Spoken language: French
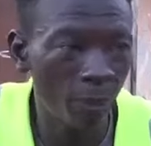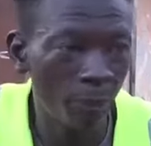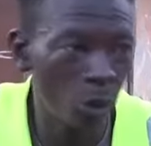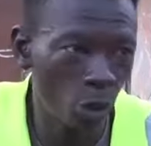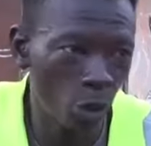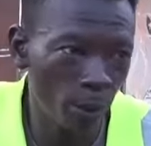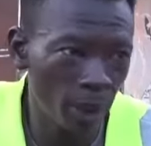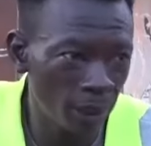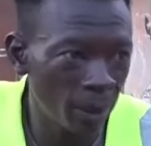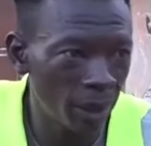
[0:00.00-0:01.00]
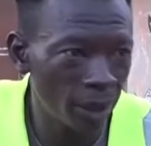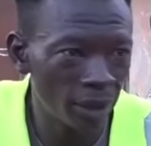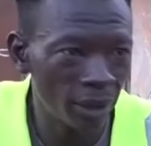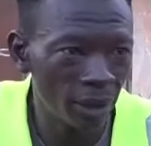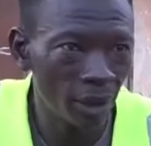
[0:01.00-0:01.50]
peinture bâtiment.
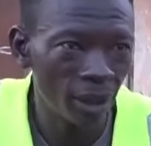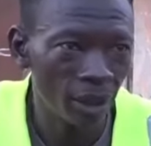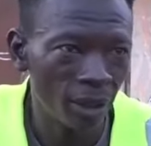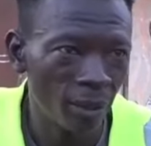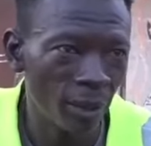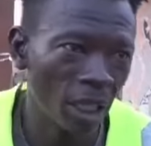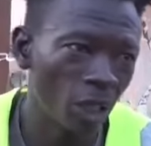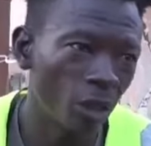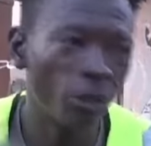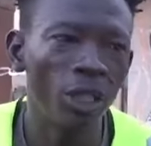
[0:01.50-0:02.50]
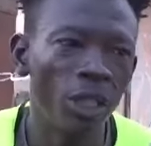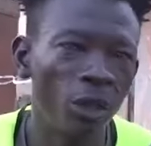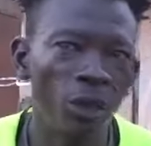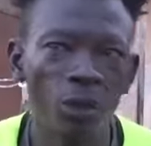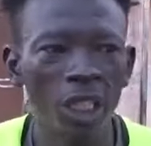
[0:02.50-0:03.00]
Mais quand on finit
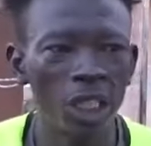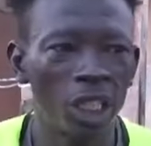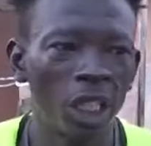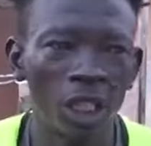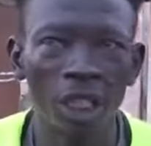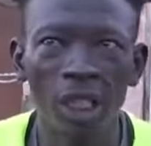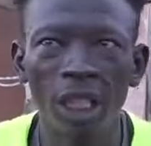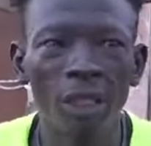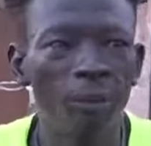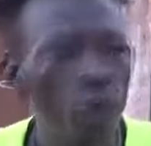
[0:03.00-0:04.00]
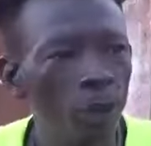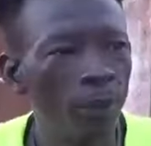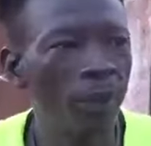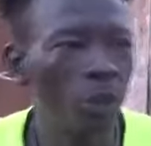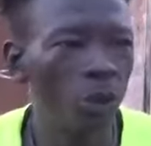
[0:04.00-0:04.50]
de fois les chantiers, il les petites
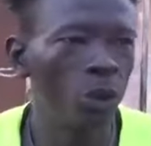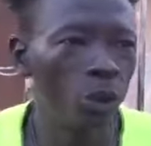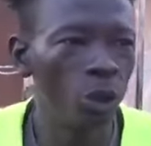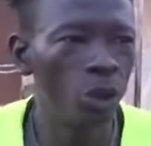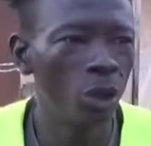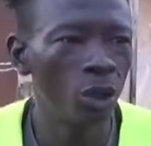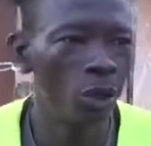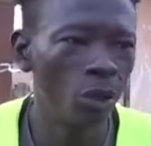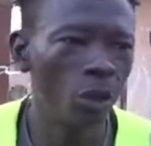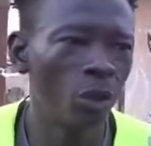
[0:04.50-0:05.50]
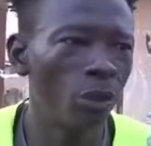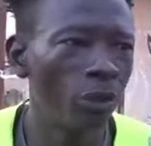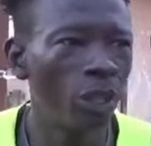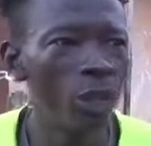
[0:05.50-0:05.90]
peintures. Donc au fur et